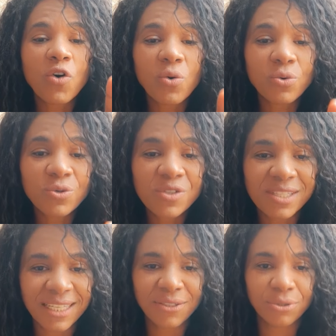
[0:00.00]

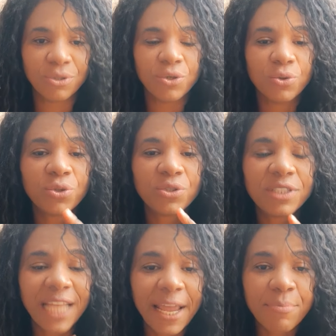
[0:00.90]
usando o
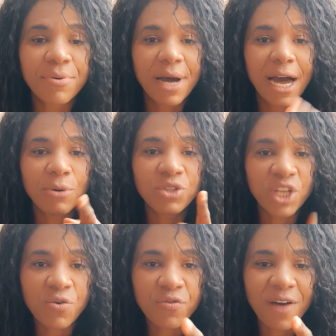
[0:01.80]
tempo ao
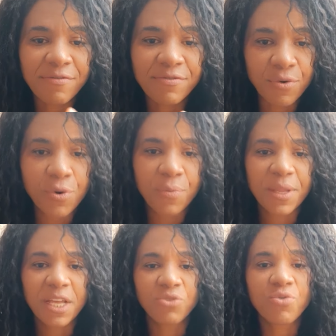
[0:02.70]
teu favor.
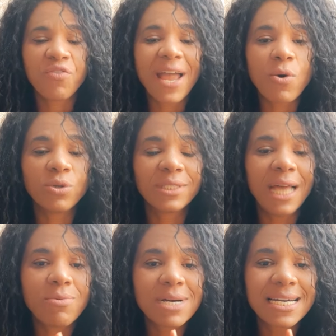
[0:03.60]
Tu vai
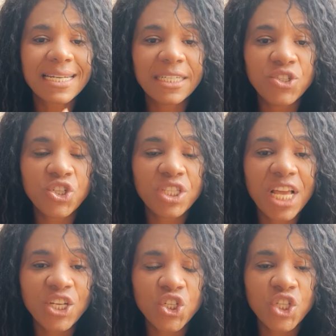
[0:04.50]
contar um grande
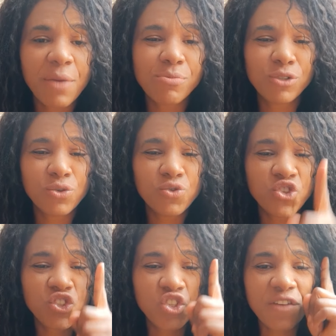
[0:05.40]
testemunho
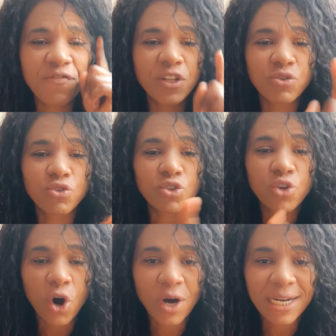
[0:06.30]
de vitória
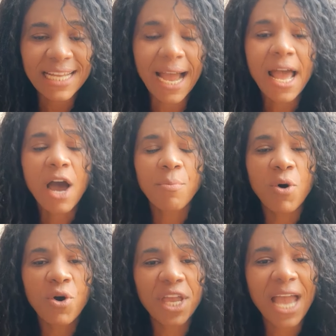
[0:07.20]

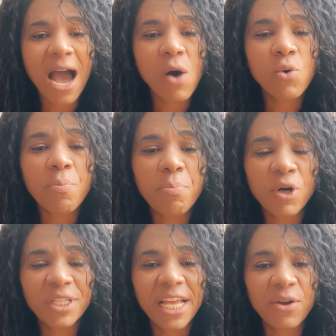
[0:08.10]
porque algo
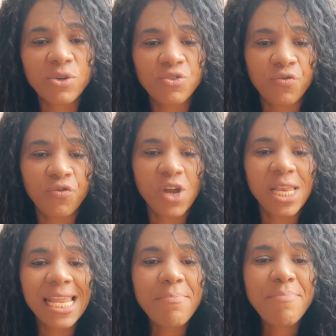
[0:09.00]
poderoso foi
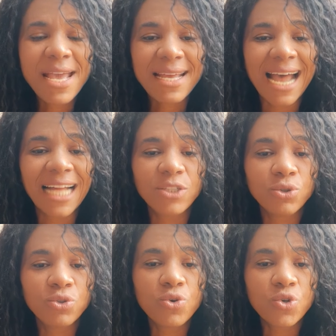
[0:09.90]

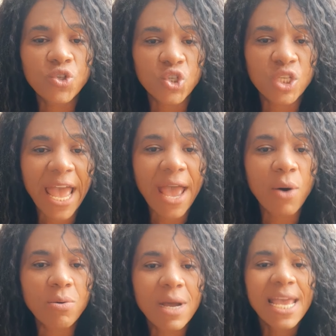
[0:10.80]
liberado do
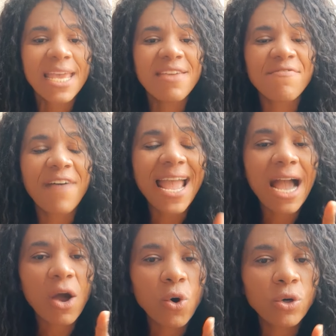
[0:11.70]
céu e vai
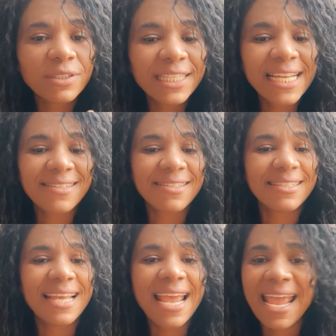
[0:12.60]

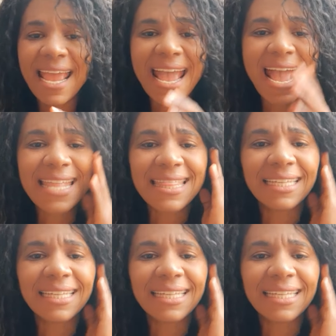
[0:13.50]
acontecer. Eita,